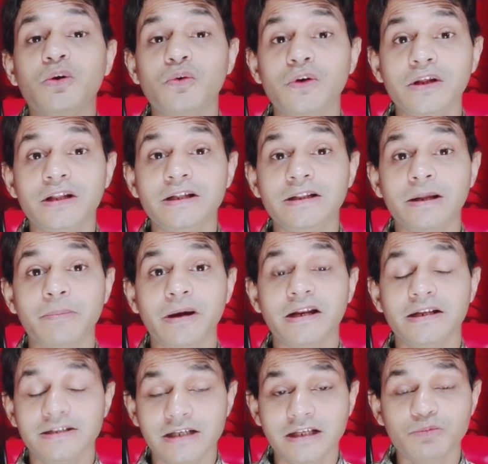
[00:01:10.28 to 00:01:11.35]
খুলে দিতে
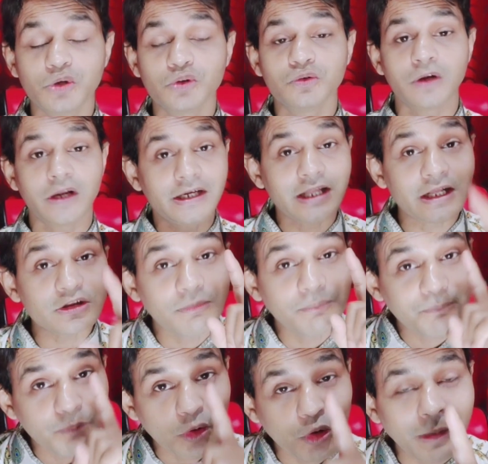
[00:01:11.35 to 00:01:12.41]
পারে ইয়েস বন্ধুরা এটা একদম
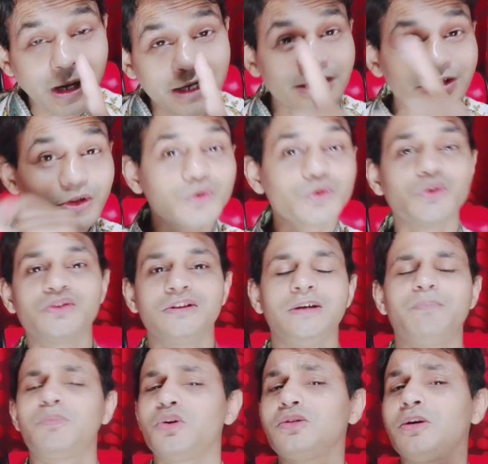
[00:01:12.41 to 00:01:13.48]
প্রমাণিত সত্যি
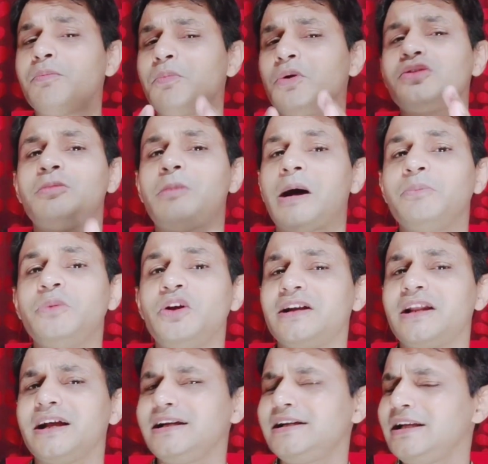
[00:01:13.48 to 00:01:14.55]
প্রথম প্রথম আমিও
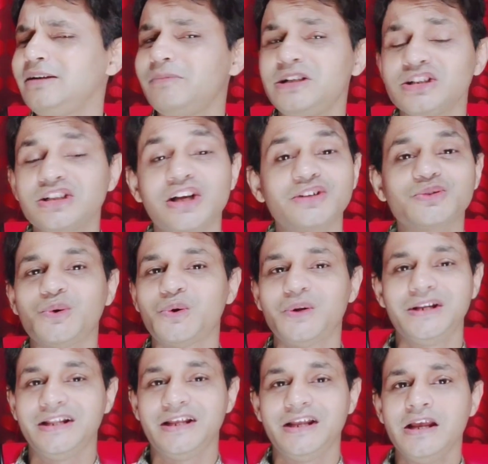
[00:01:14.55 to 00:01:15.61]
এটাকে ঠিক বিশ্বাস
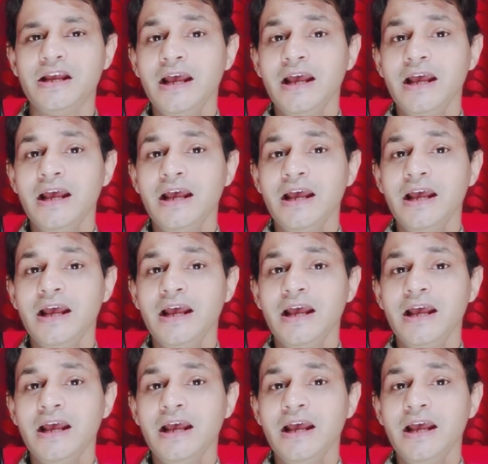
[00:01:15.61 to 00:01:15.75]
করিনি